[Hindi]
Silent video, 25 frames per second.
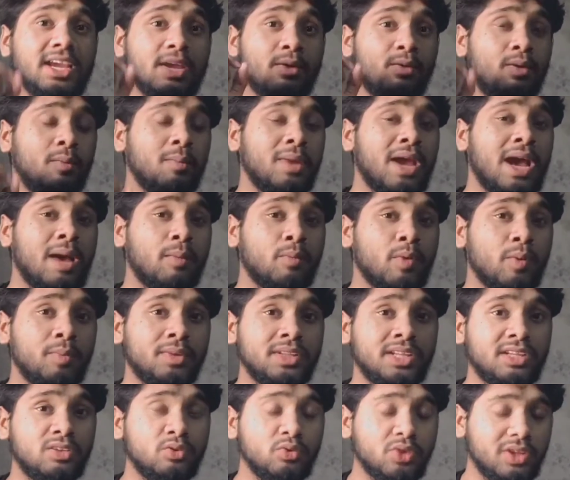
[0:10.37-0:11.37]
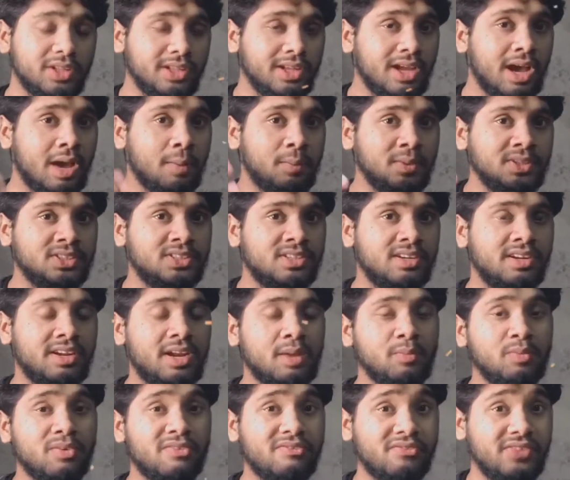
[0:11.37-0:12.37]
इवन मैं आपको बता दूँ यदि आप
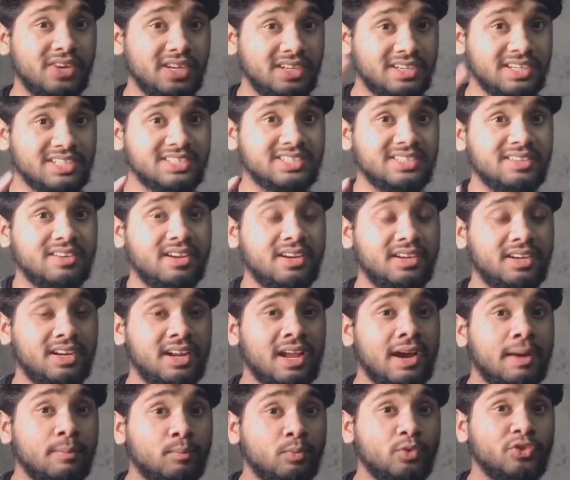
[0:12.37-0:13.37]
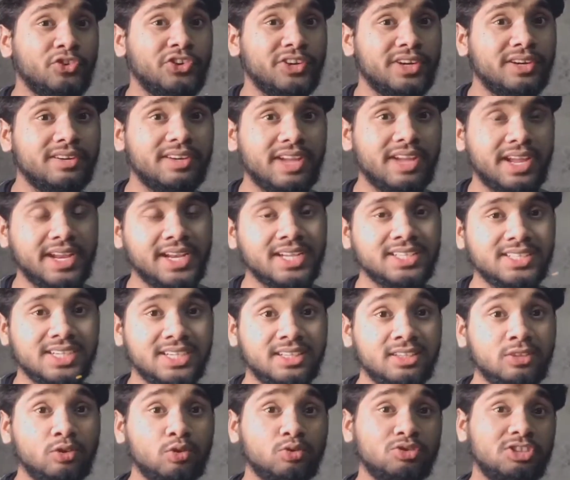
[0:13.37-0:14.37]
इंस्टाग्राम के फिल्टर से रिलेटेड अप टू डेट रहना
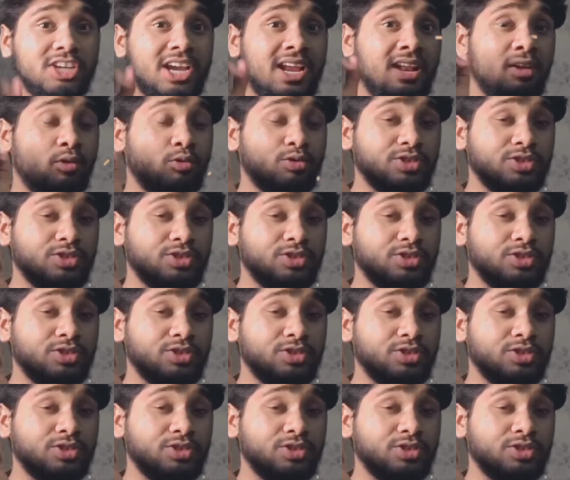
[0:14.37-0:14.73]
चाहते हैं तो चैनल को